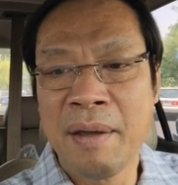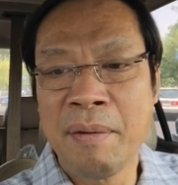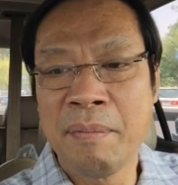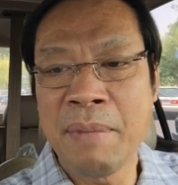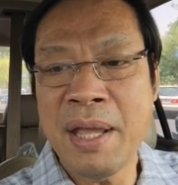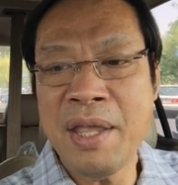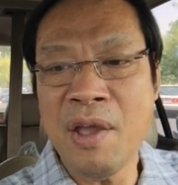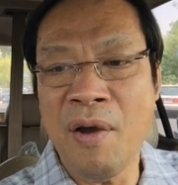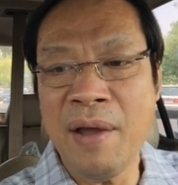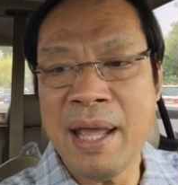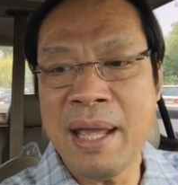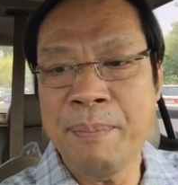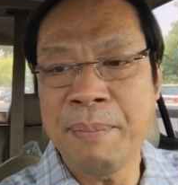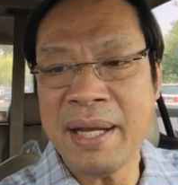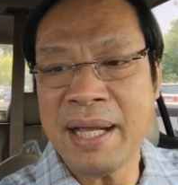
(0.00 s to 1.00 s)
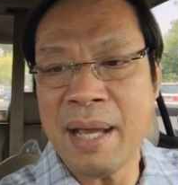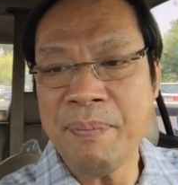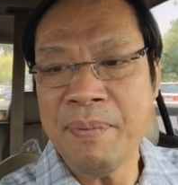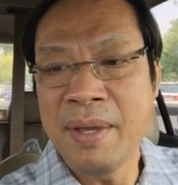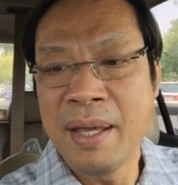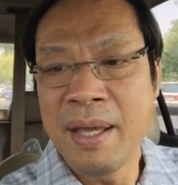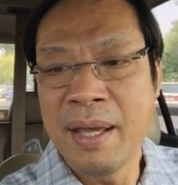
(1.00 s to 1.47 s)
Mấy nhỏ em make up
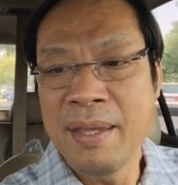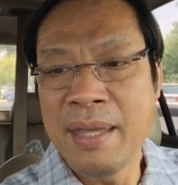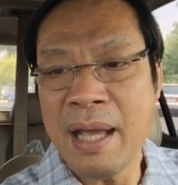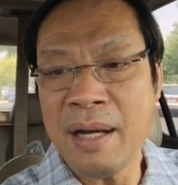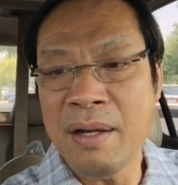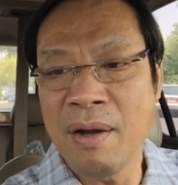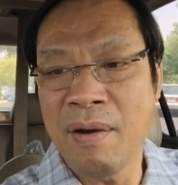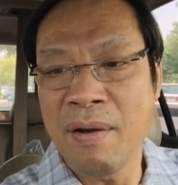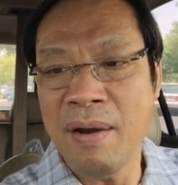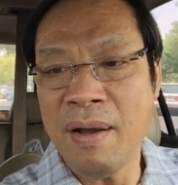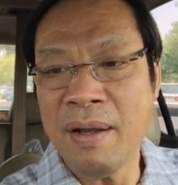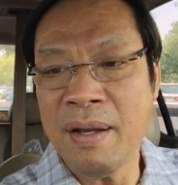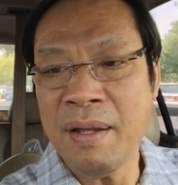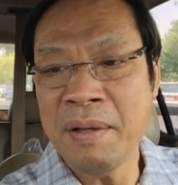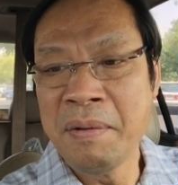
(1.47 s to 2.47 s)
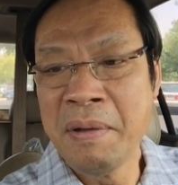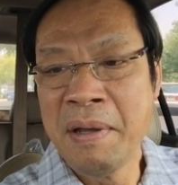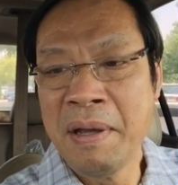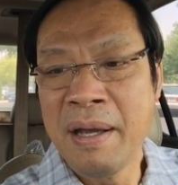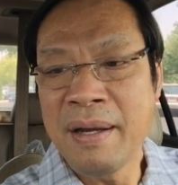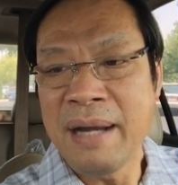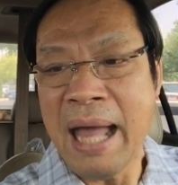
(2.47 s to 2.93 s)
chắc nó
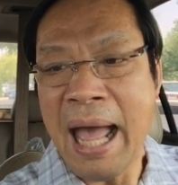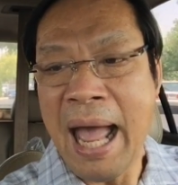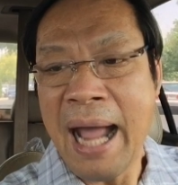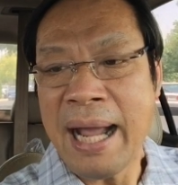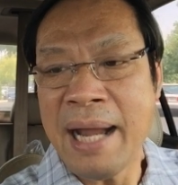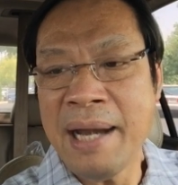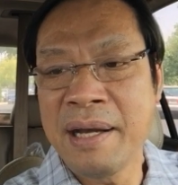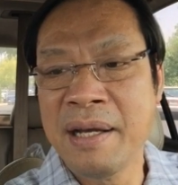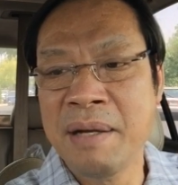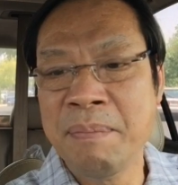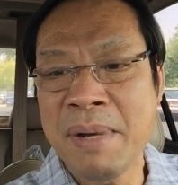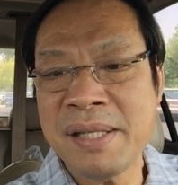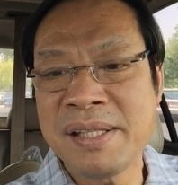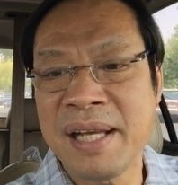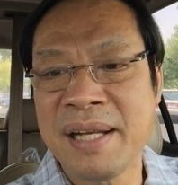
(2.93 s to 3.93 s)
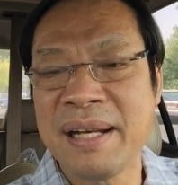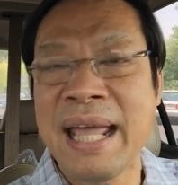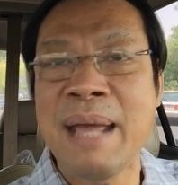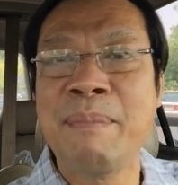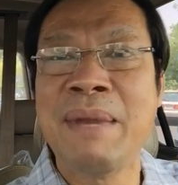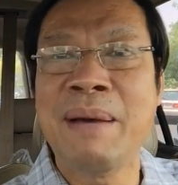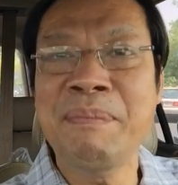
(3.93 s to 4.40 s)
đã cái nư mắt xanh
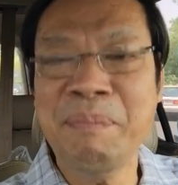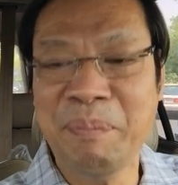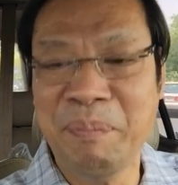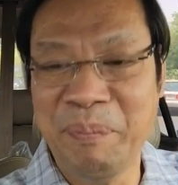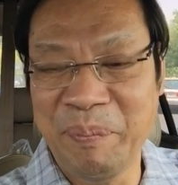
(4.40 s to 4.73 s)
em lắm.